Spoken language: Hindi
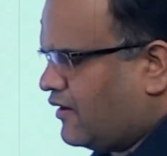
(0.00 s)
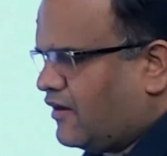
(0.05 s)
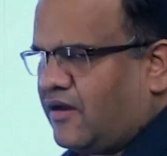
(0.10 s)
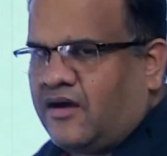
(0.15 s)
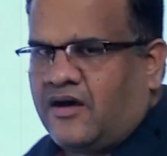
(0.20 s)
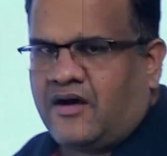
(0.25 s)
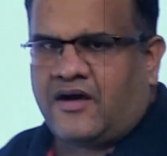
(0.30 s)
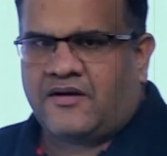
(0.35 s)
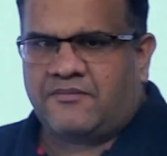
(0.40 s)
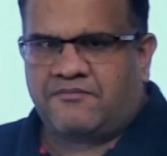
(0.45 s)

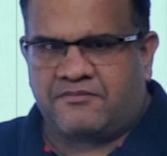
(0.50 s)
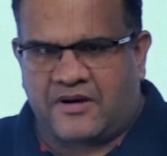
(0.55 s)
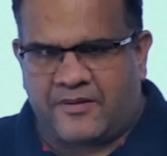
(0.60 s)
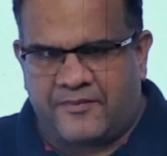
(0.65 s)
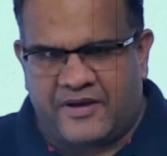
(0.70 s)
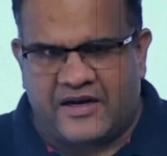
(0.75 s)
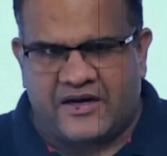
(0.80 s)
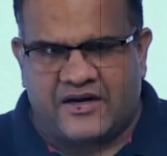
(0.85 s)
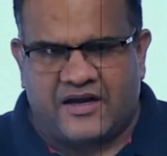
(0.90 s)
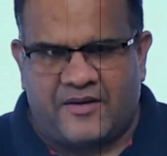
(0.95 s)
आ,
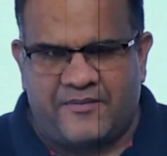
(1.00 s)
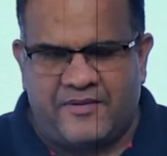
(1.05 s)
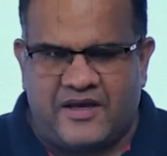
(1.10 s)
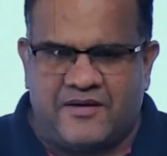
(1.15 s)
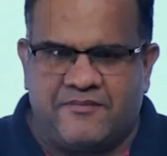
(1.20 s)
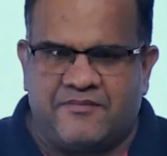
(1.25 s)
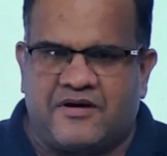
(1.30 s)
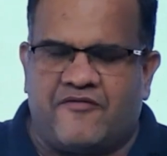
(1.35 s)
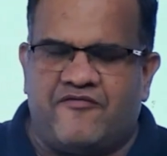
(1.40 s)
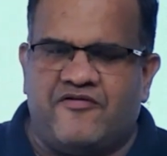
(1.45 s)
अमेरिका
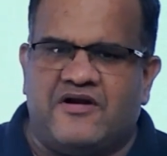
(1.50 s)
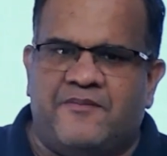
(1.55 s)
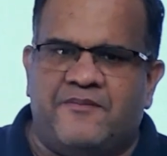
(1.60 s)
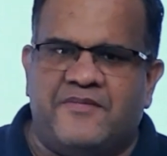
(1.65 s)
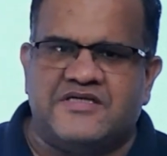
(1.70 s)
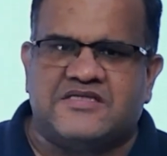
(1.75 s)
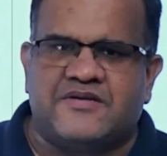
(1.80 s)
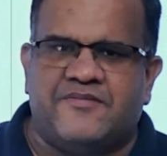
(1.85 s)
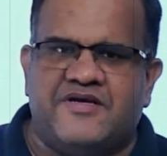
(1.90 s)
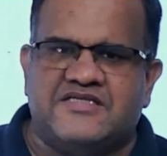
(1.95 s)
में काफी लंबे
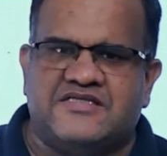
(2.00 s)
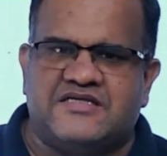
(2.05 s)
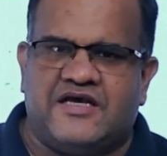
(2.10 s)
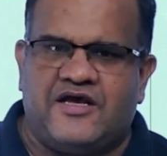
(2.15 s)
समय से